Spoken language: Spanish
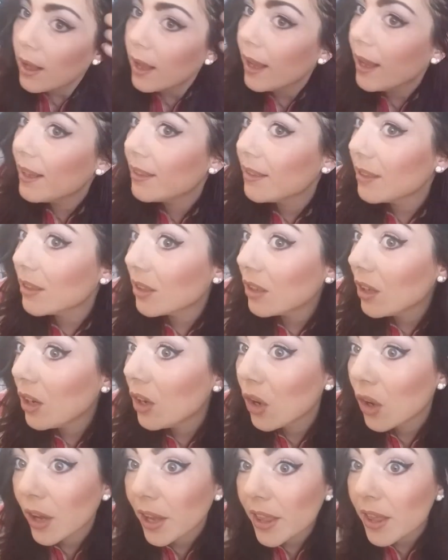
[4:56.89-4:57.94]
es
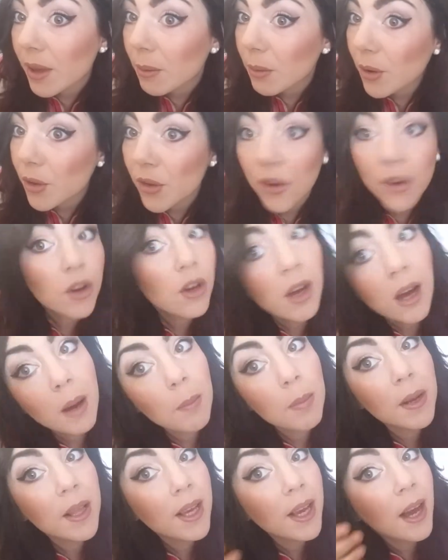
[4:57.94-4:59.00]
lo que llevo yo
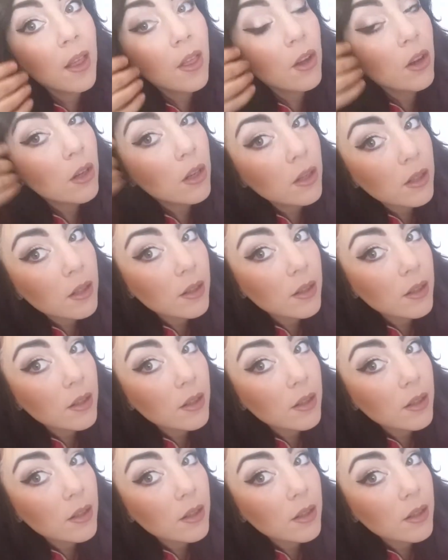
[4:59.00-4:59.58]
aplicado,